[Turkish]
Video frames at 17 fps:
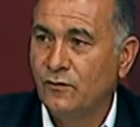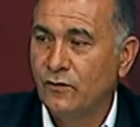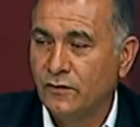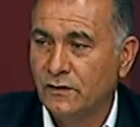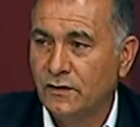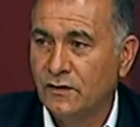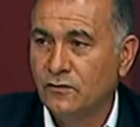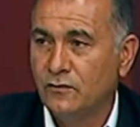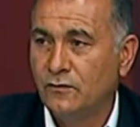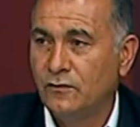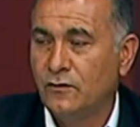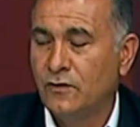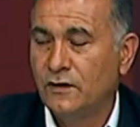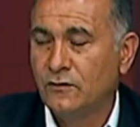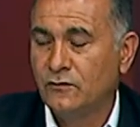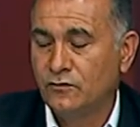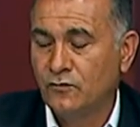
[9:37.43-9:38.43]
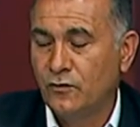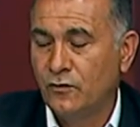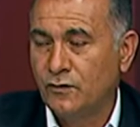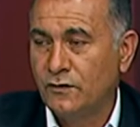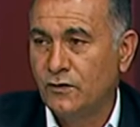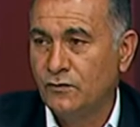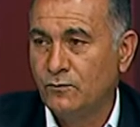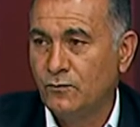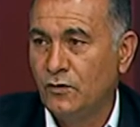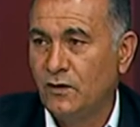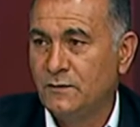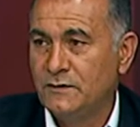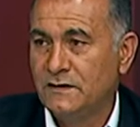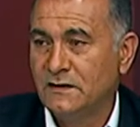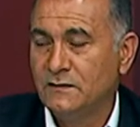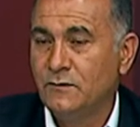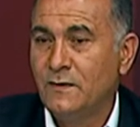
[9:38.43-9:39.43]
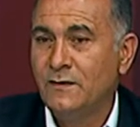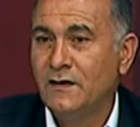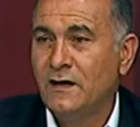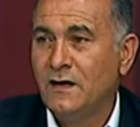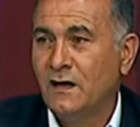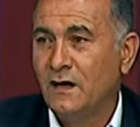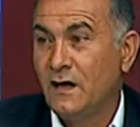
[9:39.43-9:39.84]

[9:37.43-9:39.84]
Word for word: Orada da hmm. orada da böyle bir sıkıntı.